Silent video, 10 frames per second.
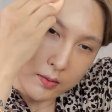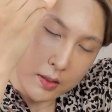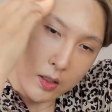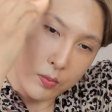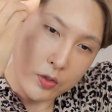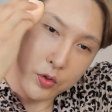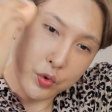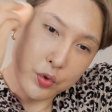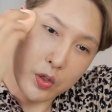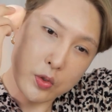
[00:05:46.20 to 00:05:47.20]
자, 여러분들
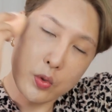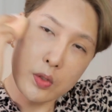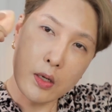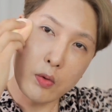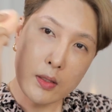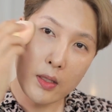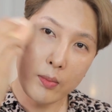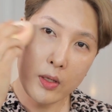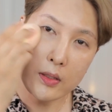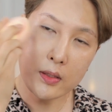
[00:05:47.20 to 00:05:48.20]
뉴트럴톤이라고
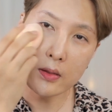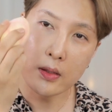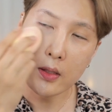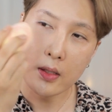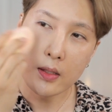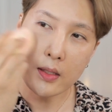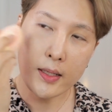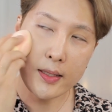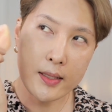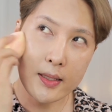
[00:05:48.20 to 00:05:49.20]
한다면은
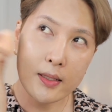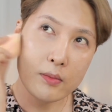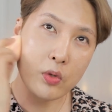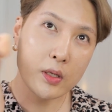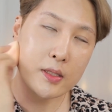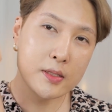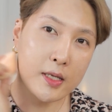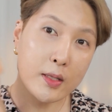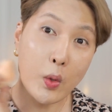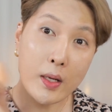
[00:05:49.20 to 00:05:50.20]
약간 뭐라 해야 되지,
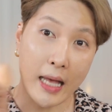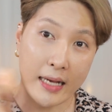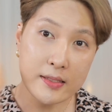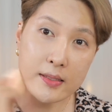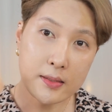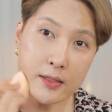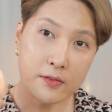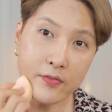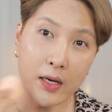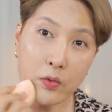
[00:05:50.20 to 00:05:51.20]
채도가
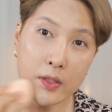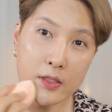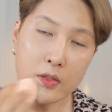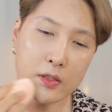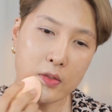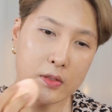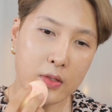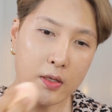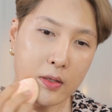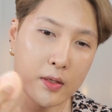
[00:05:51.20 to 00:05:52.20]
낮은
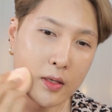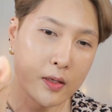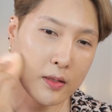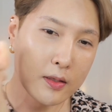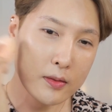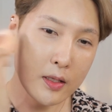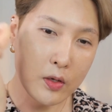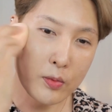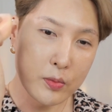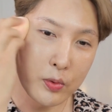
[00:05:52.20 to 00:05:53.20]
파운데이션이거든요. 근데
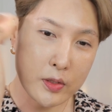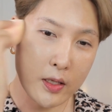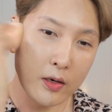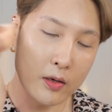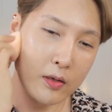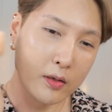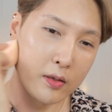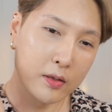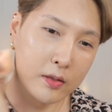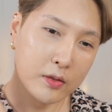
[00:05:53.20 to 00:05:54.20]
여러분들 보세요.
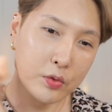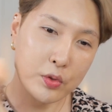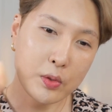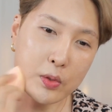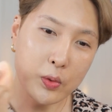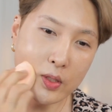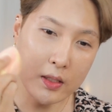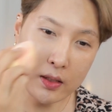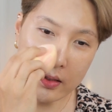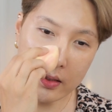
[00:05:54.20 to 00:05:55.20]

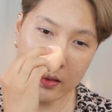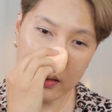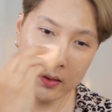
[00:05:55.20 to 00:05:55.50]
뉴트럴톤이